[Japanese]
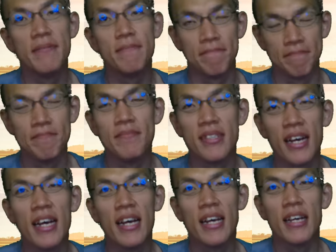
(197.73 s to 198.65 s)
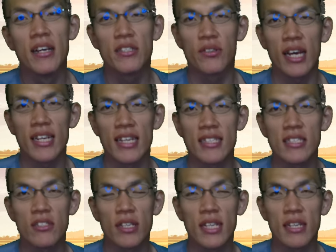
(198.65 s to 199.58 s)
うん。そりゃ夏
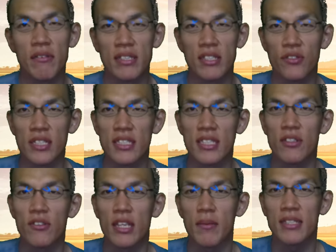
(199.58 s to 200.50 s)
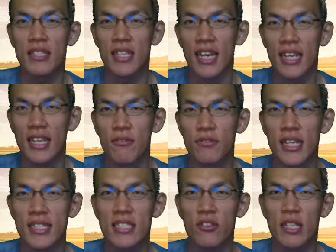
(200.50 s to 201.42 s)
の日には注意しないといけませんね。
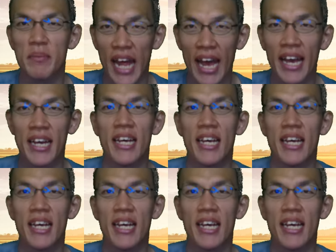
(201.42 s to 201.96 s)
二つの意味で。